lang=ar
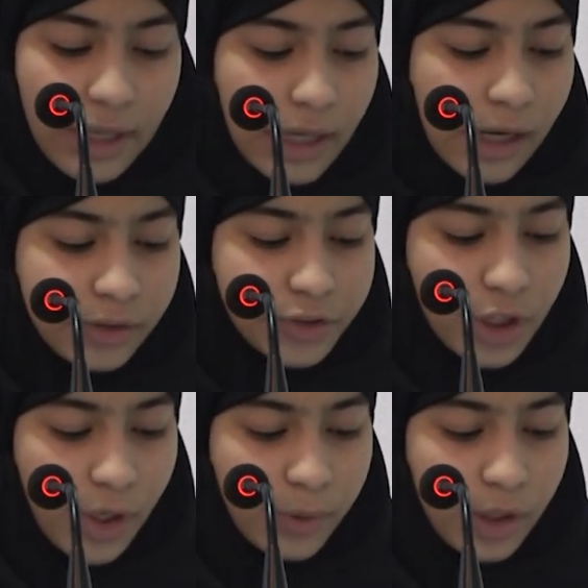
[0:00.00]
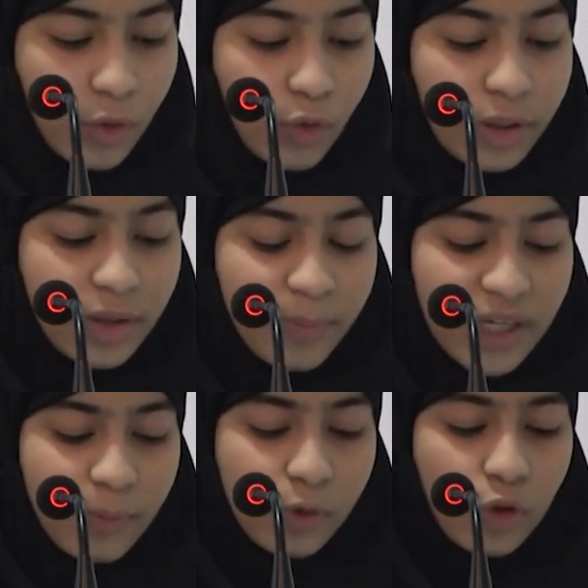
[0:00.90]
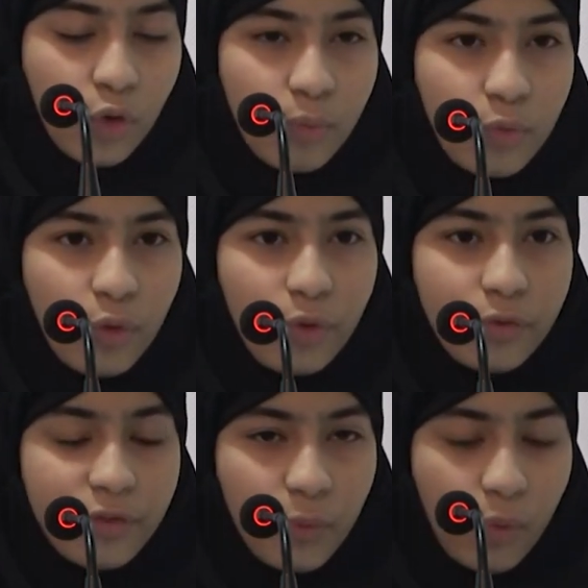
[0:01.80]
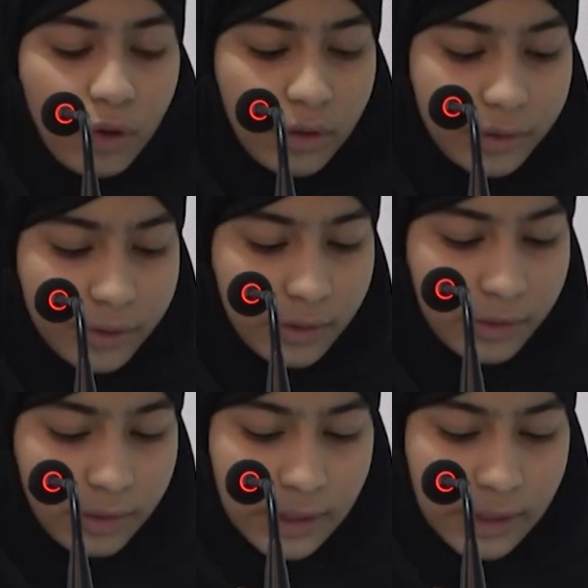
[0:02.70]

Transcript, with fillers: and I'll show you the people who move the world.